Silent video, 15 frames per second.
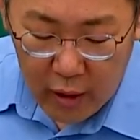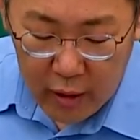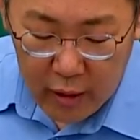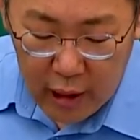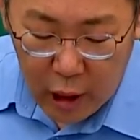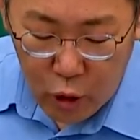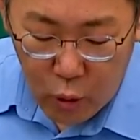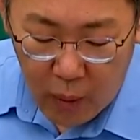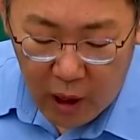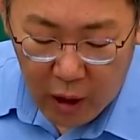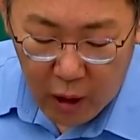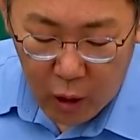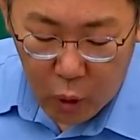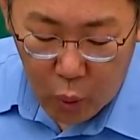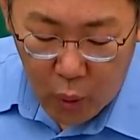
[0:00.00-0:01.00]
내도방, 네
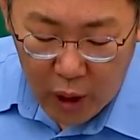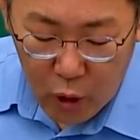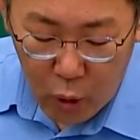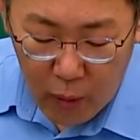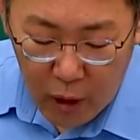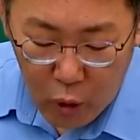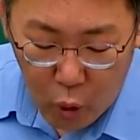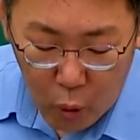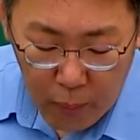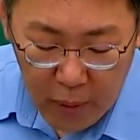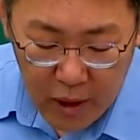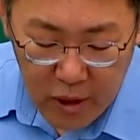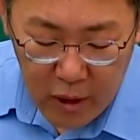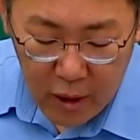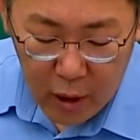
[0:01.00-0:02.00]
외도방으로
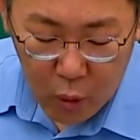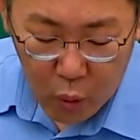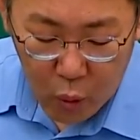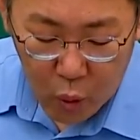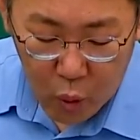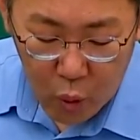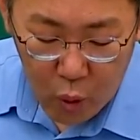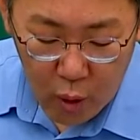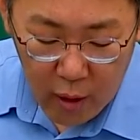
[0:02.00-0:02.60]
편성하였고